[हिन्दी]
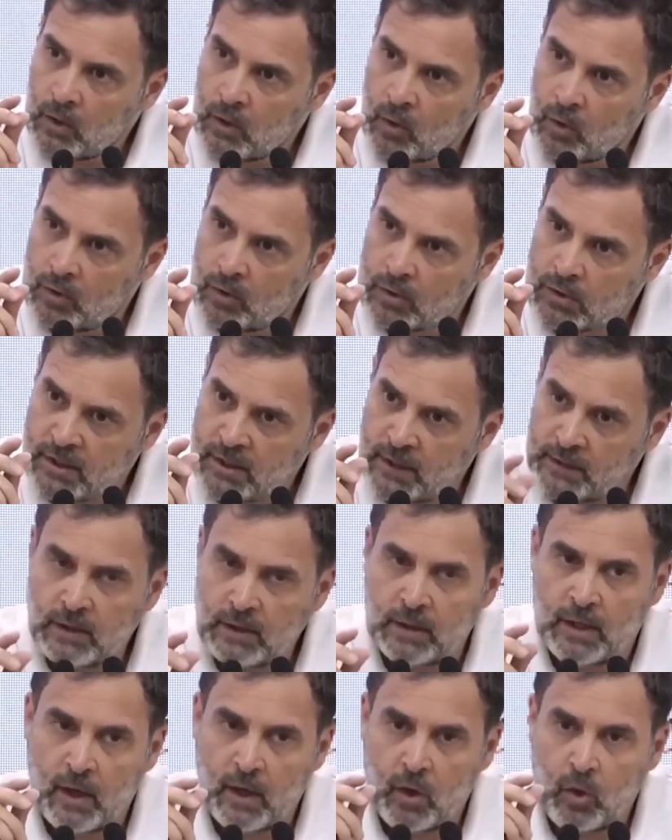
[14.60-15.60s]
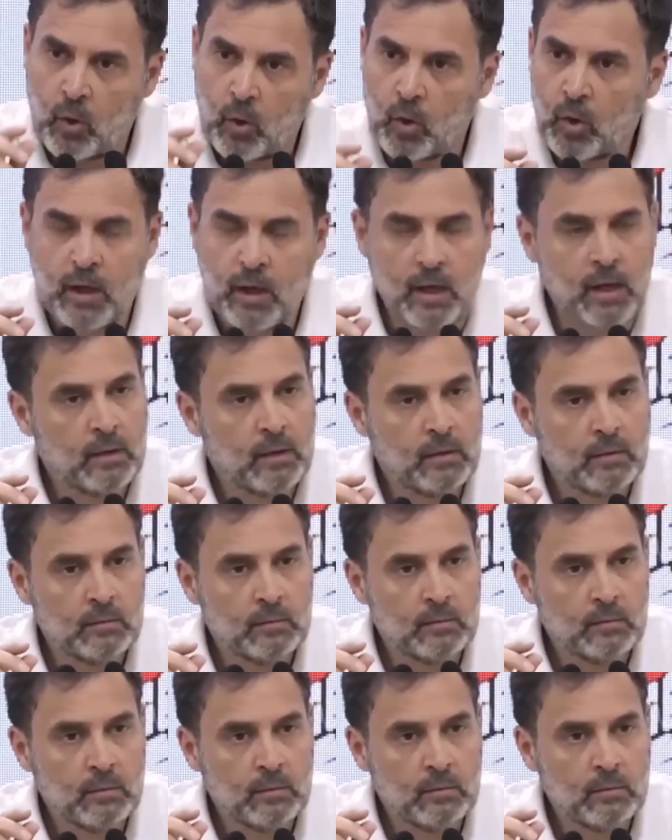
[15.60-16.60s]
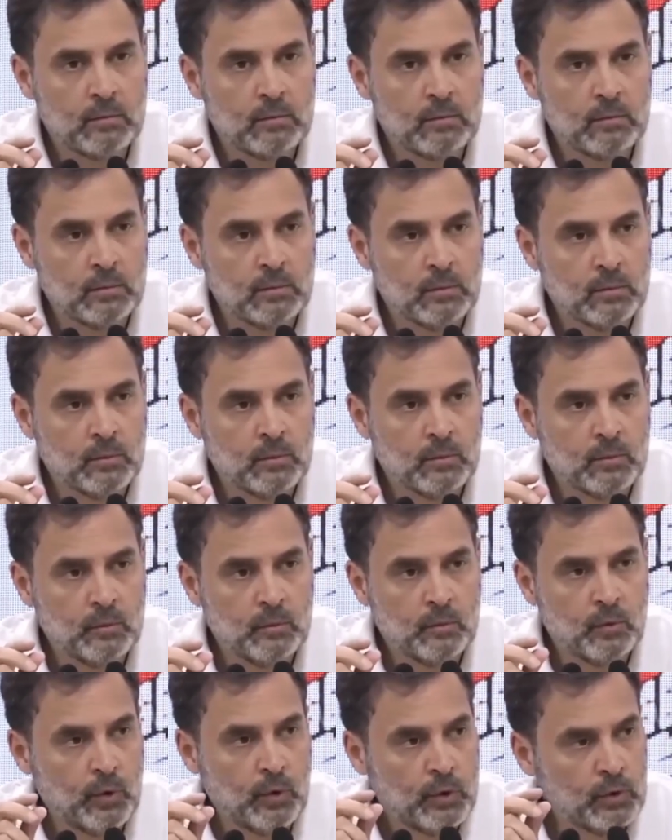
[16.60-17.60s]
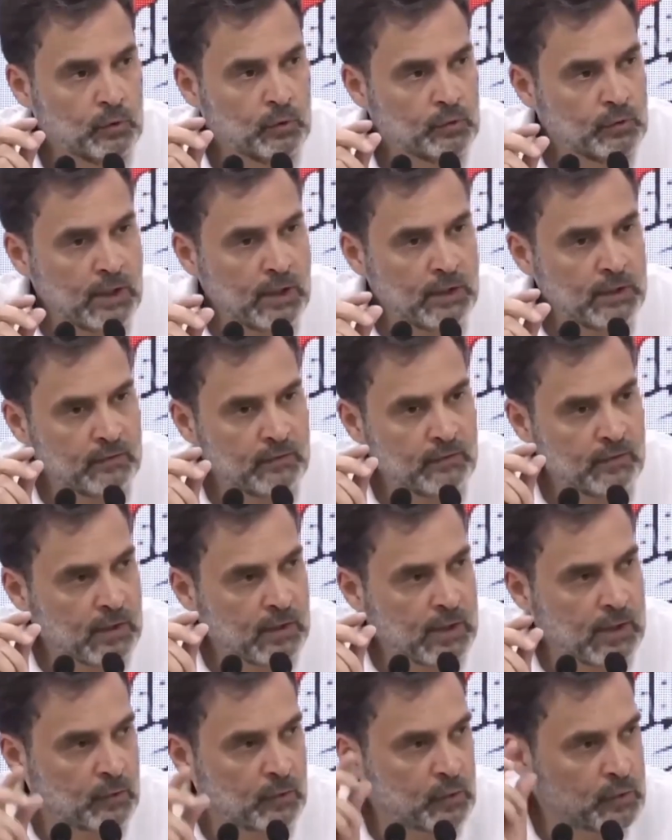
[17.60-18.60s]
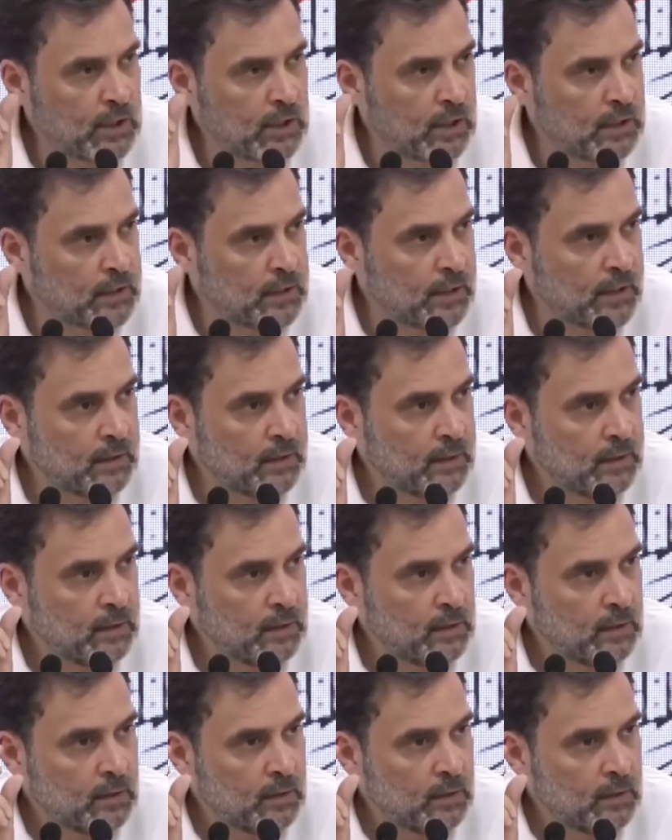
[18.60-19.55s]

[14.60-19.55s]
का सेंटर है कोर है जो हिंदुस्तान की सरकार को चलाता है